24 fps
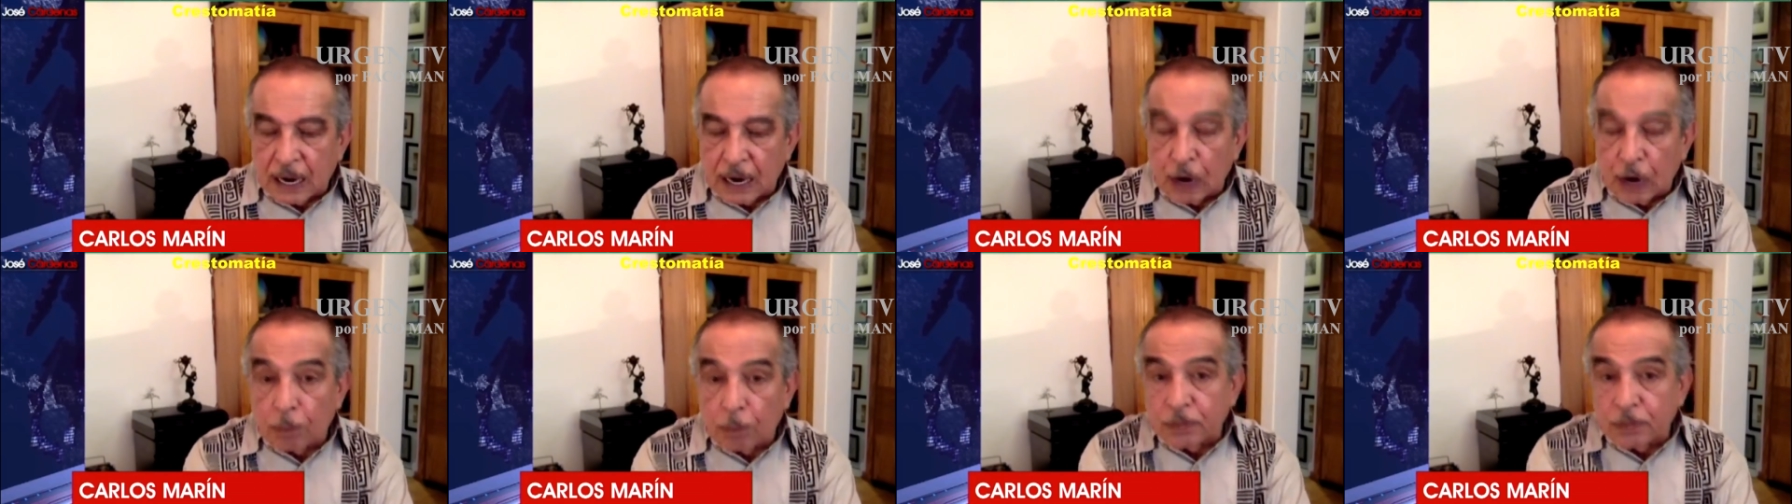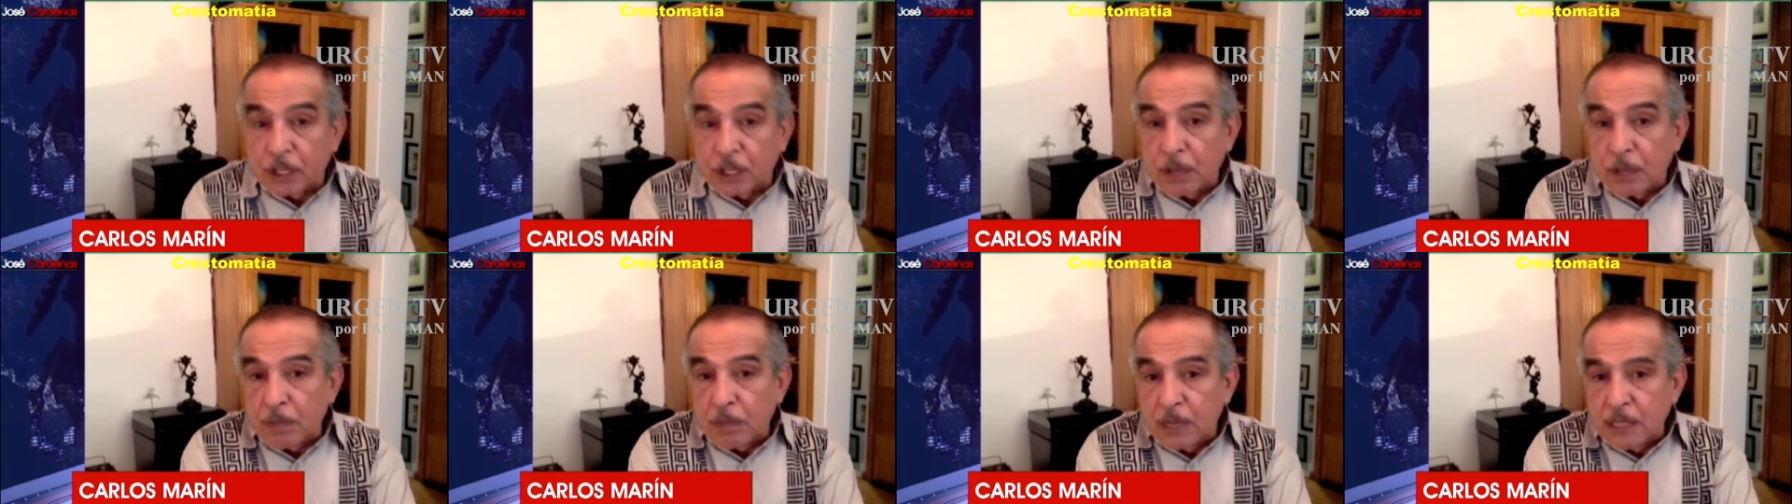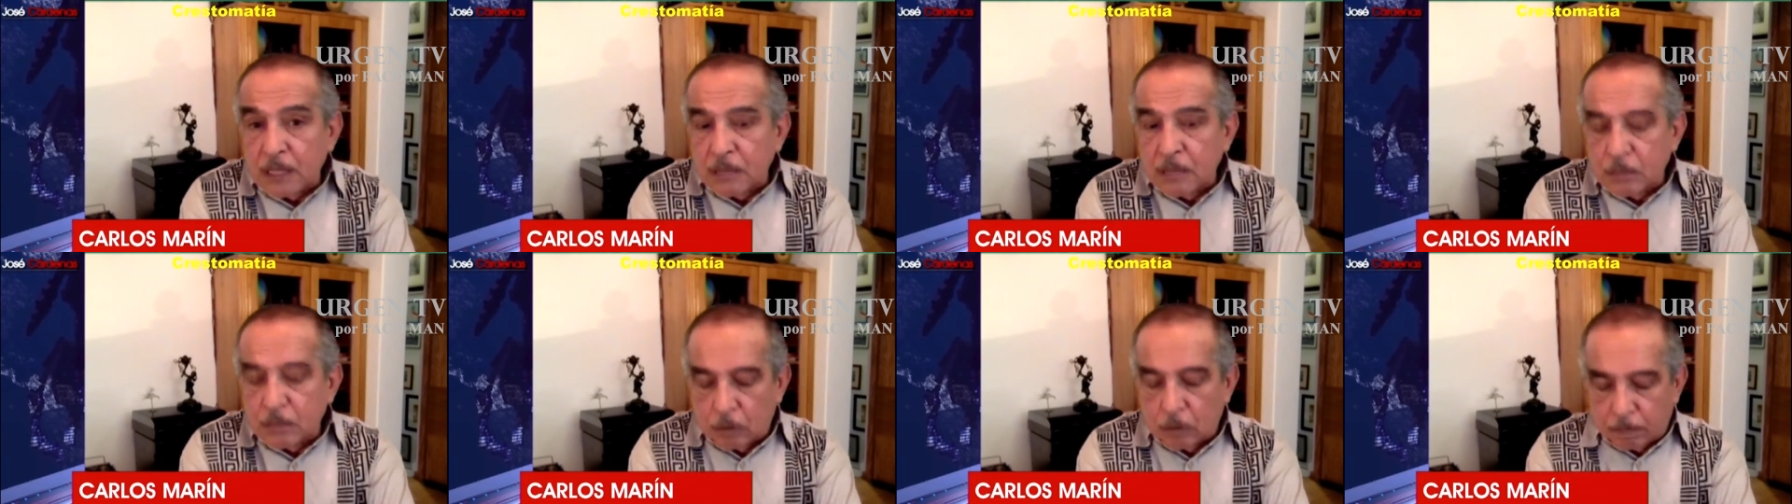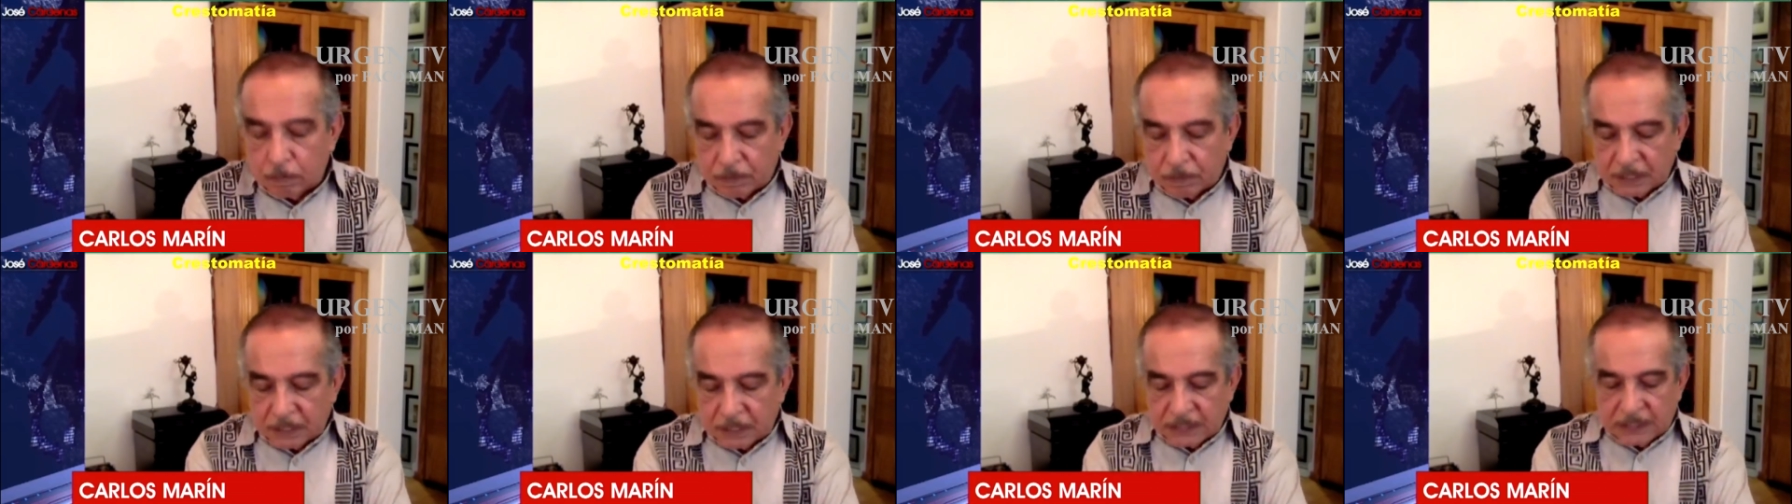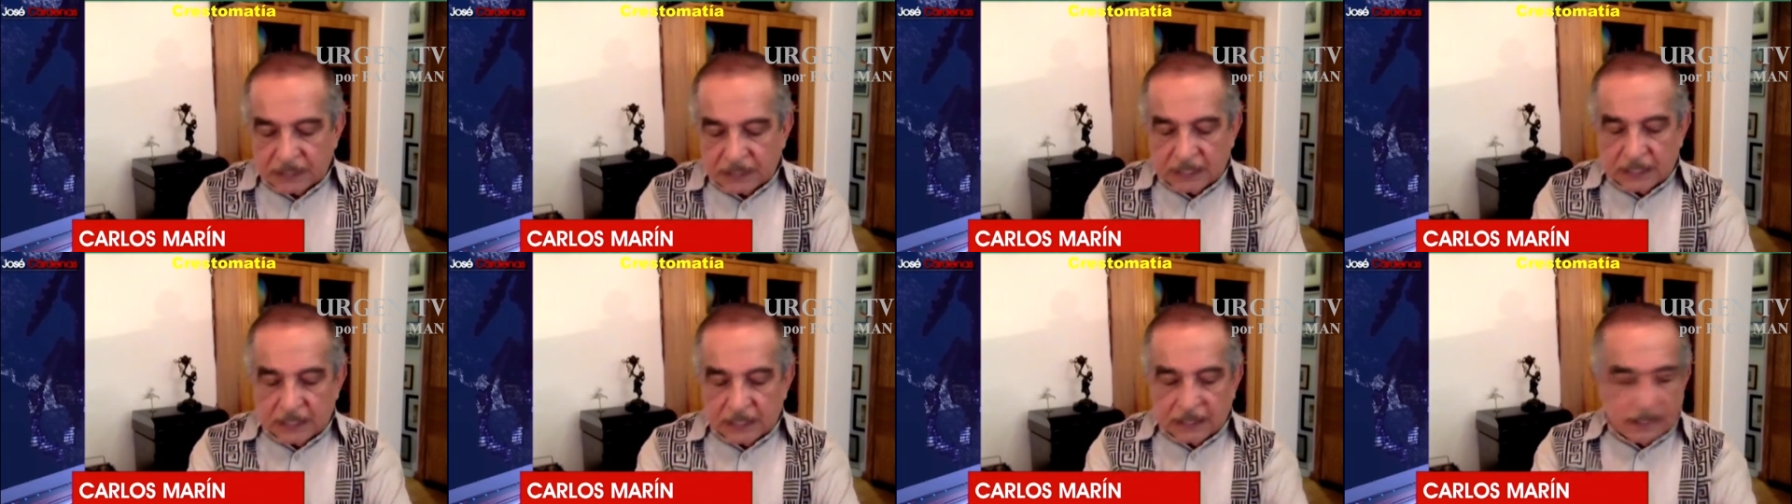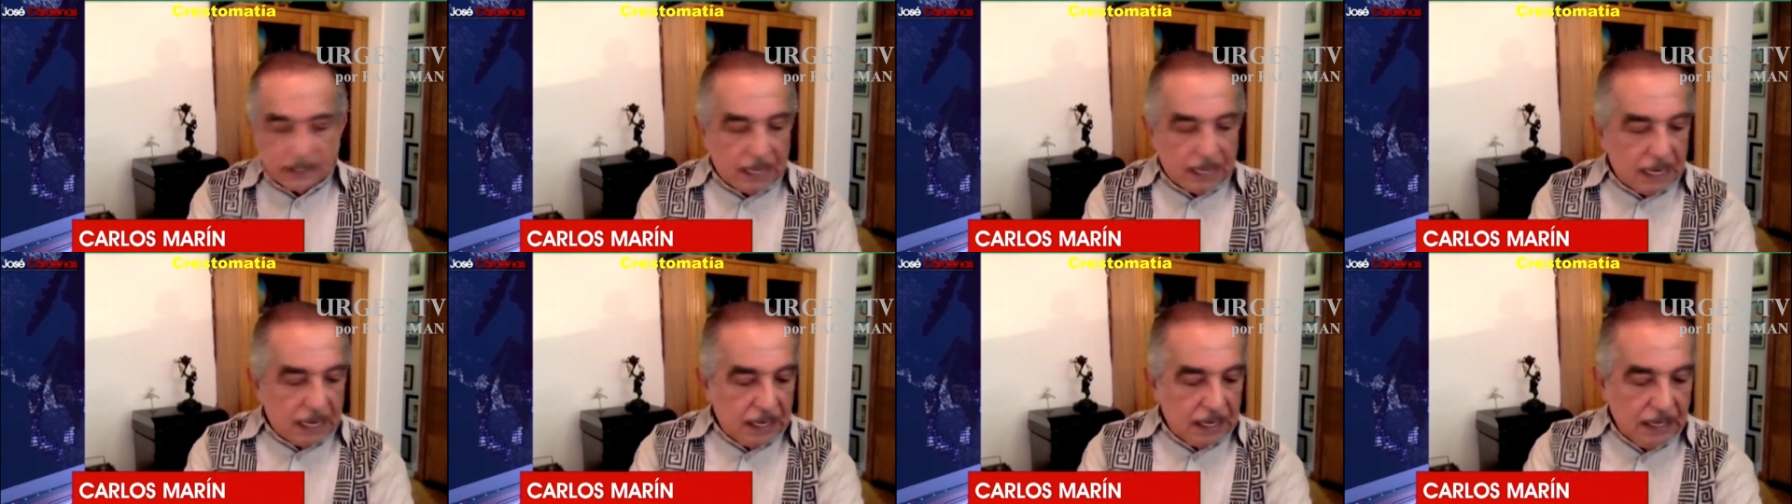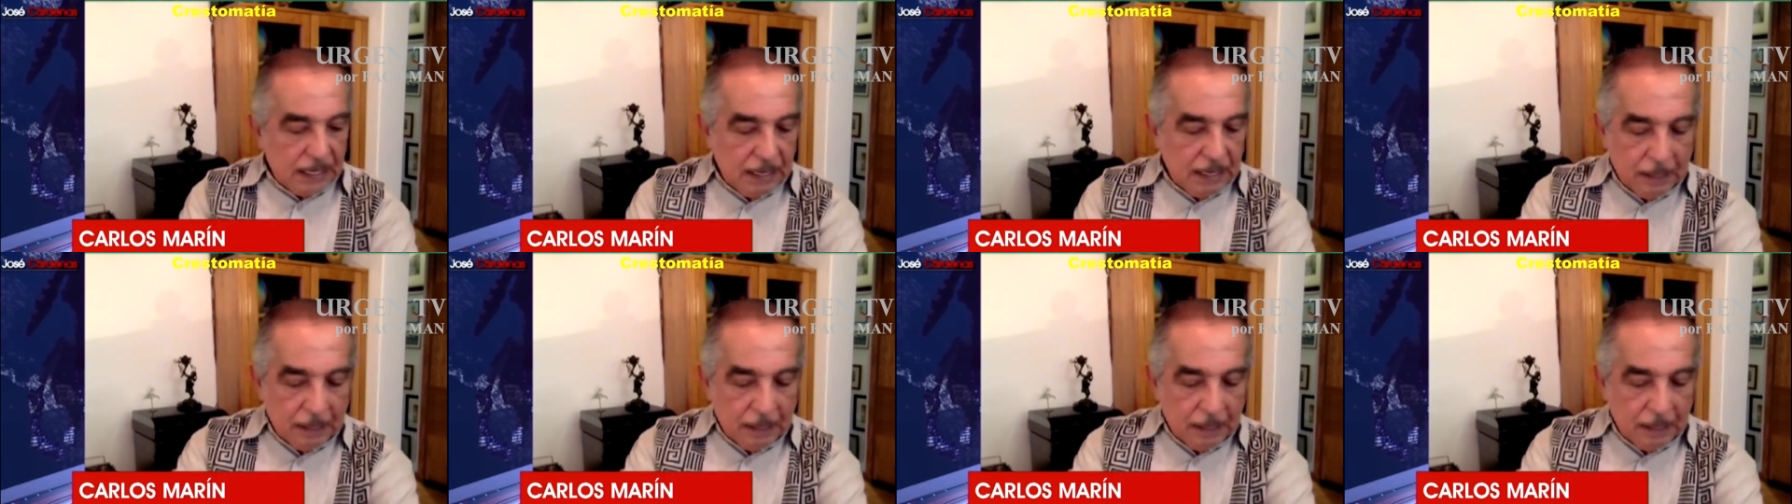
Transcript: El optimismo presidencial